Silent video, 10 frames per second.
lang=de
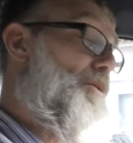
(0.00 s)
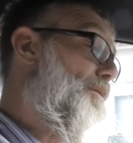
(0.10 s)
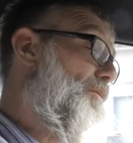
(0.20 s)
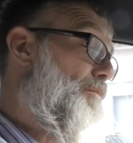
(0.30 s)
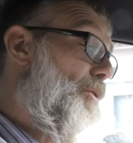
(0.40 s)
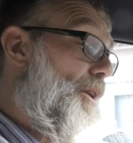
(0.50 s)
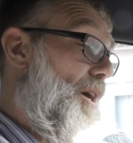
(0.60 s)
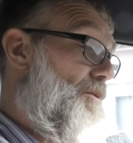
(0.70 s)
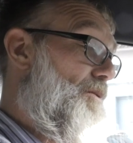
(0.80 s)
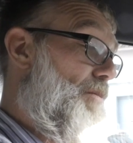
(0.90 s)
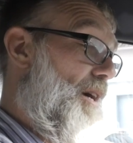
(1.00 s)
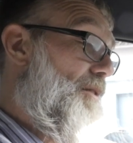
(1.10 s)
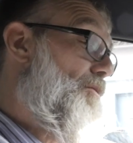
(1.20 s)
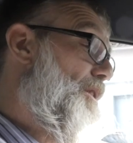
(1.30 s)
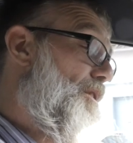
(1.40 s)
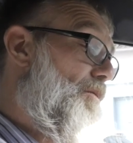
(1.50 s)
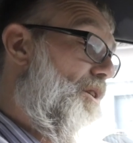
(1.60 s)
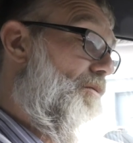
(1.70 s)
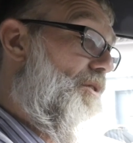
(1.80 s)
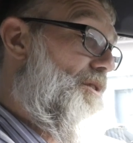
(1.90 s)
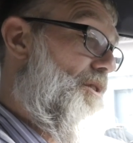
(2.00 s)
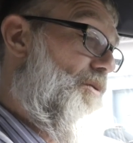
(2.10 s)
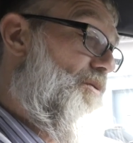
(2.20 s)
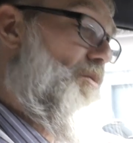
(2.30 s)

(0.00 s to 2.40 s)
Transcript: irgendwie einen Burnout zu machen oder irgendwelche wilden Drifts